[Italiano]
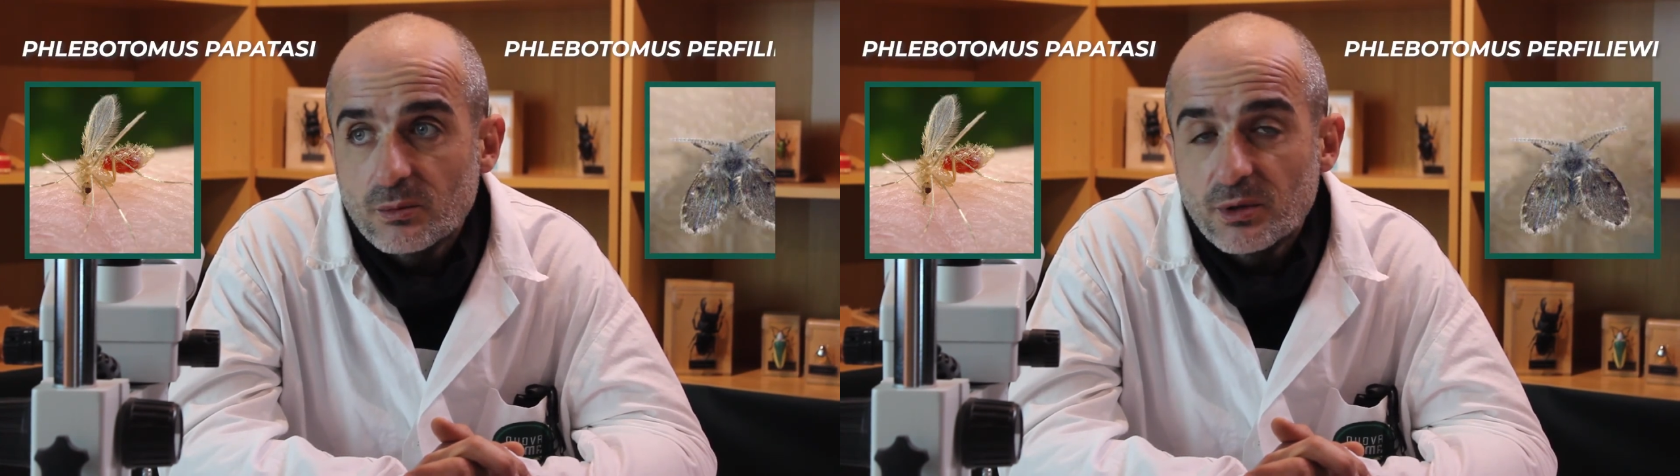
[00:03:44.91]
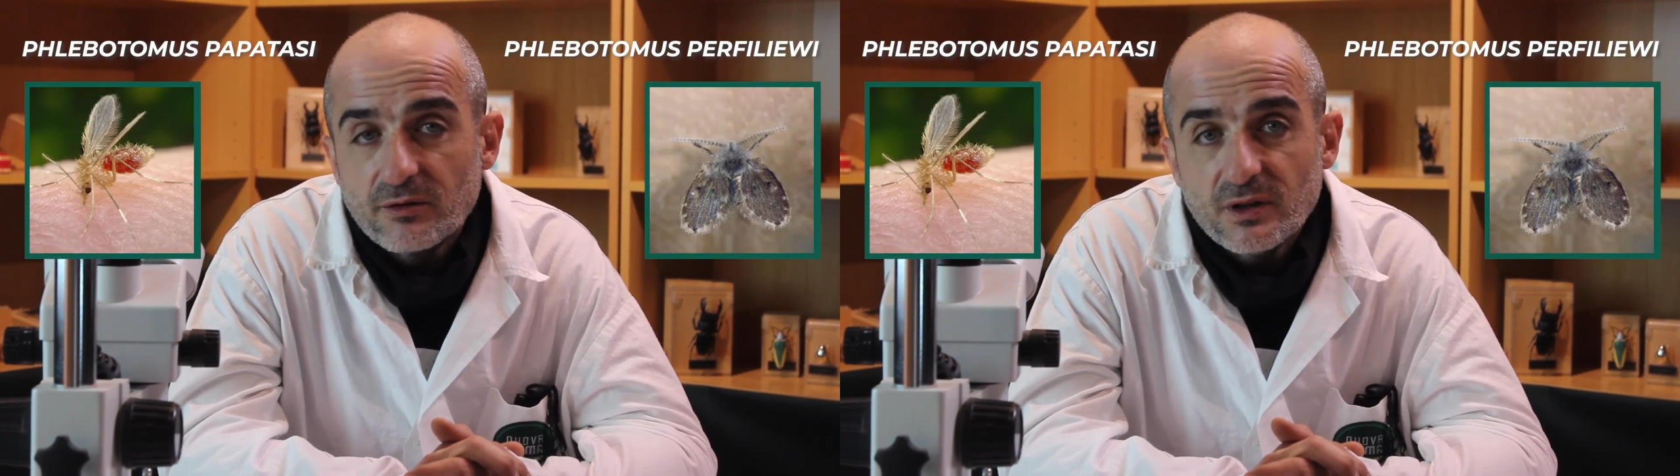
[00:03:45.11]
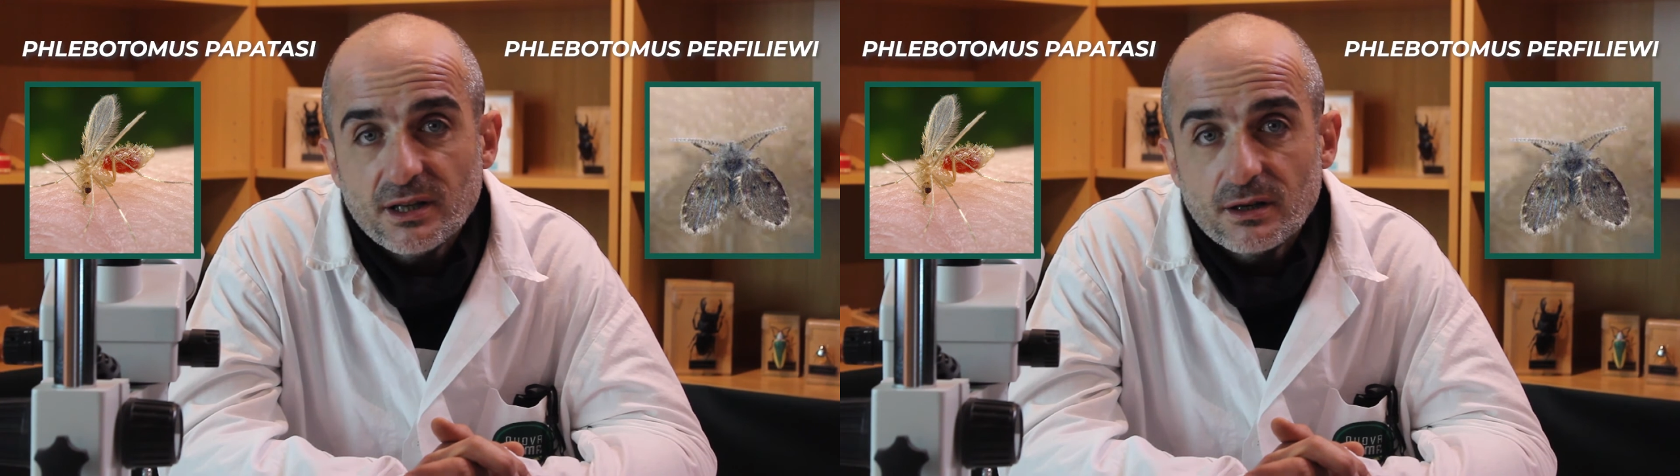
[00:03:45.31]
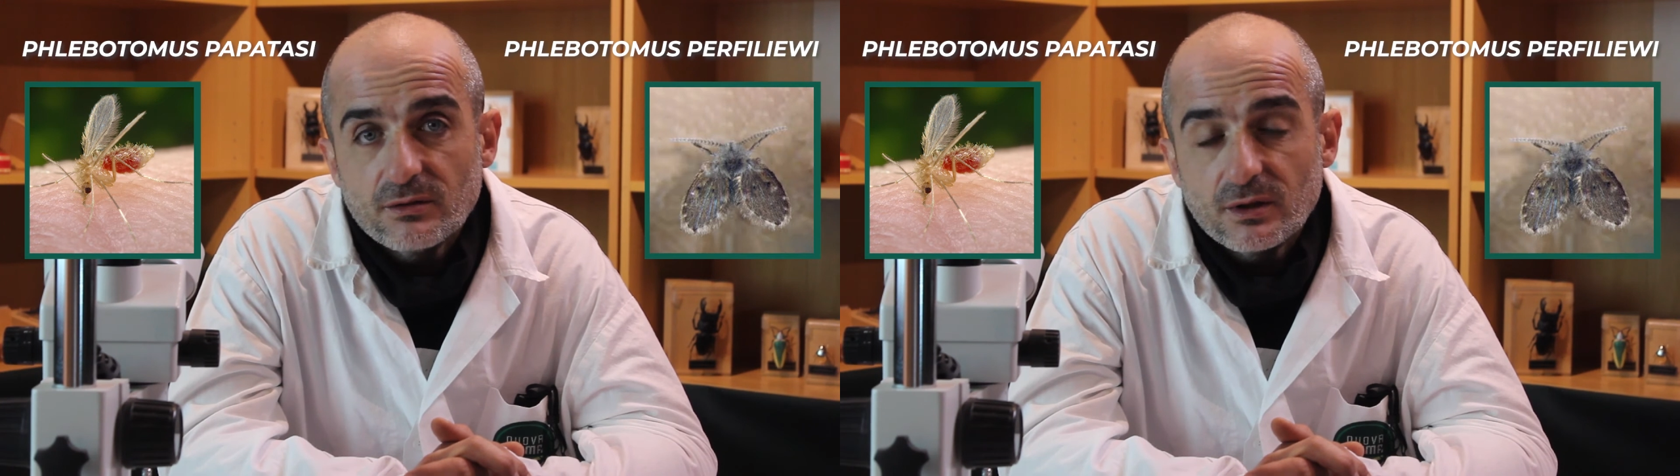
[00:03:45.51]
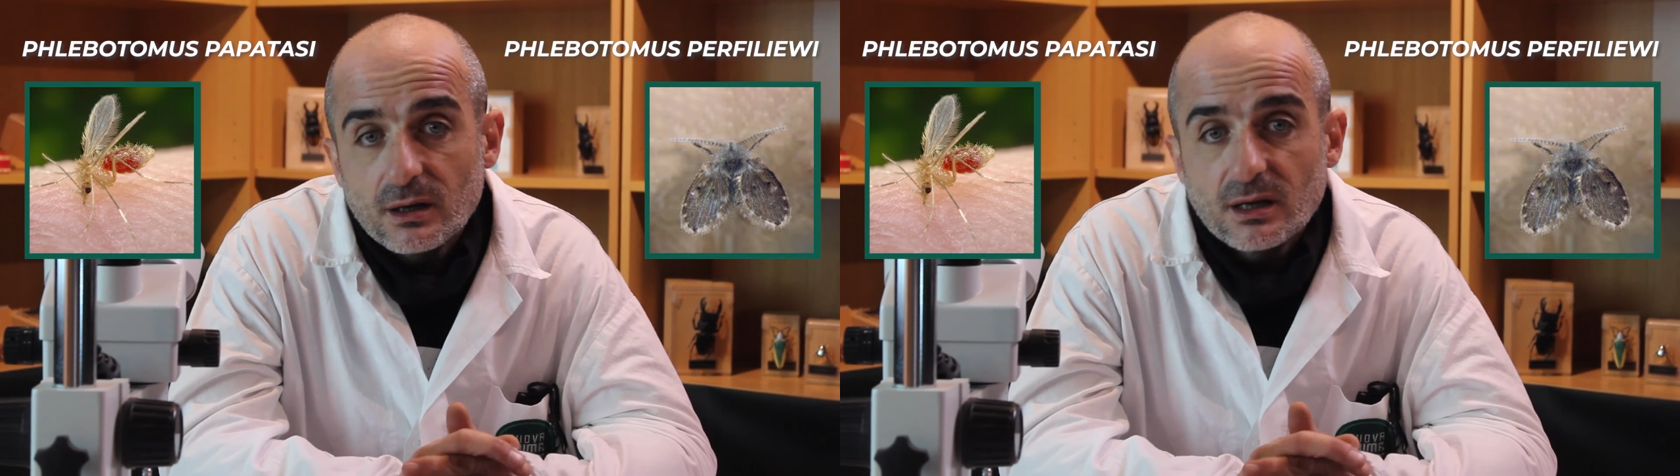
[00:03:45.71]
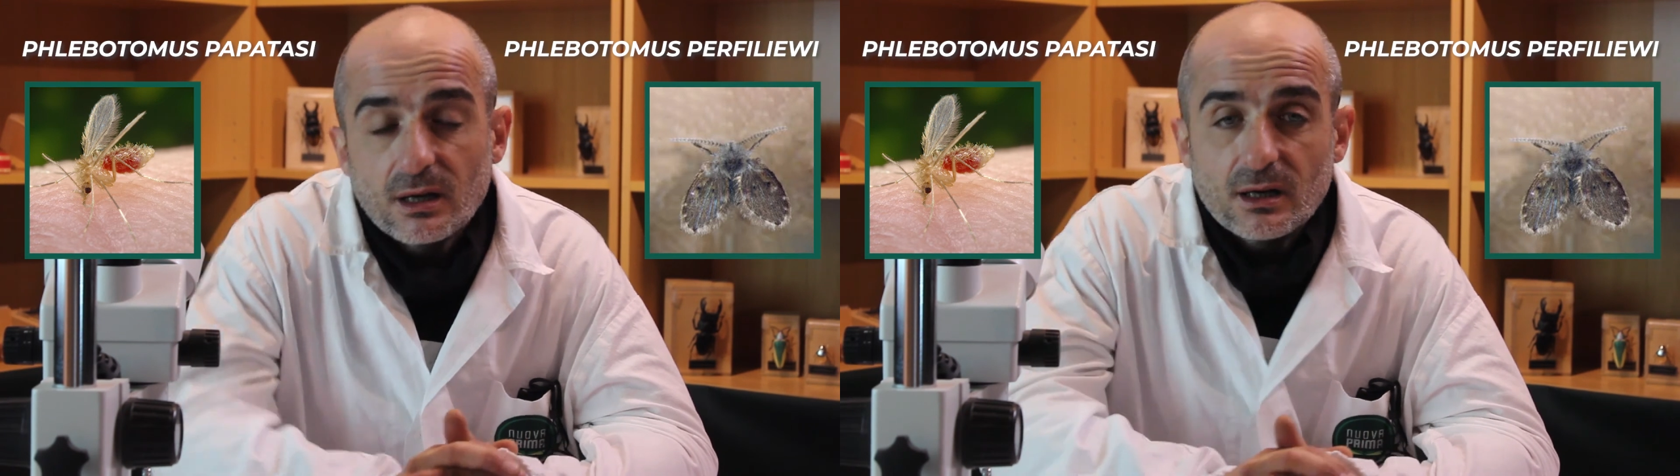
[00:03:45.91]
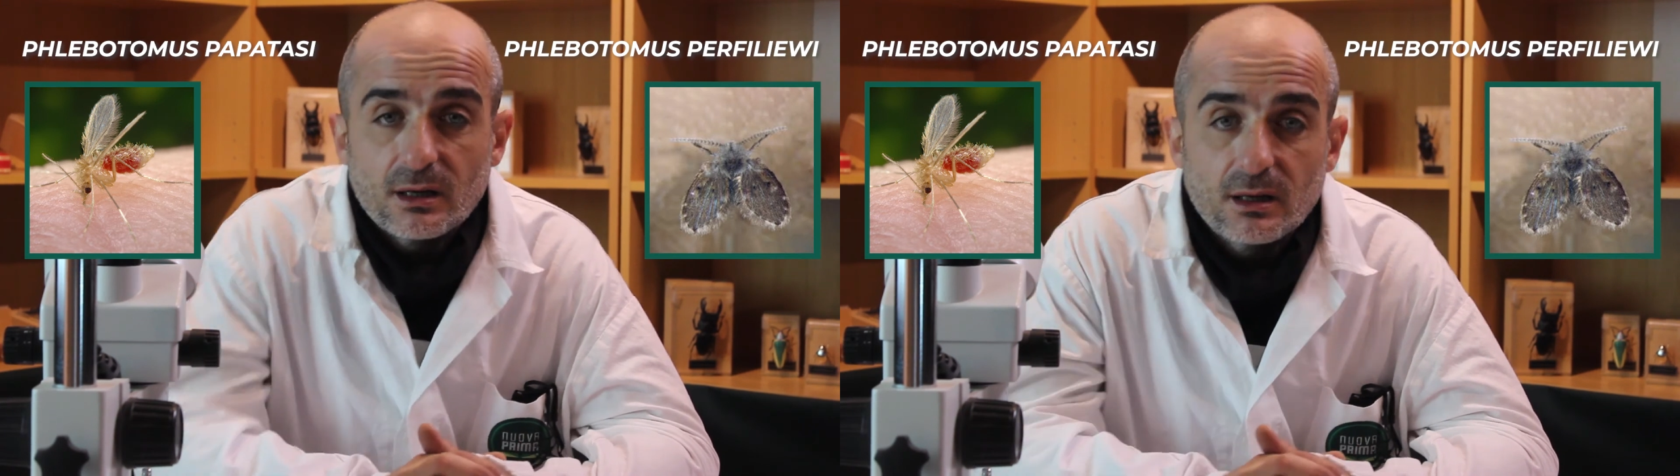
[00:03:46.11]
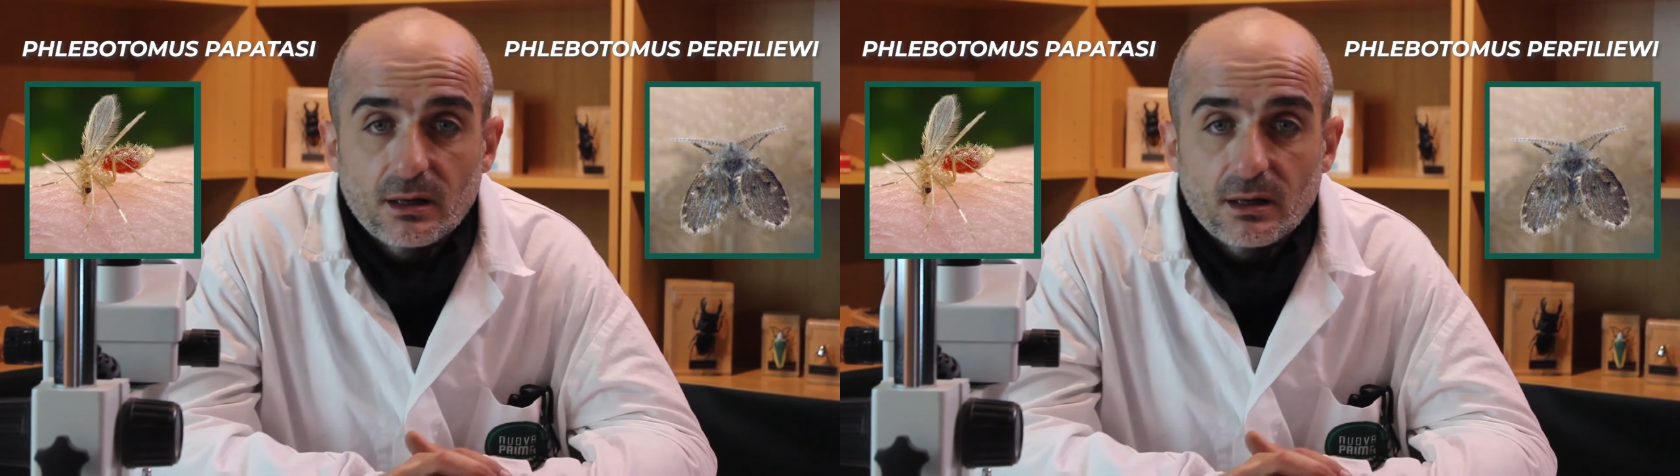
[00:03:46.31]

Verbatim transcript: perfilievi che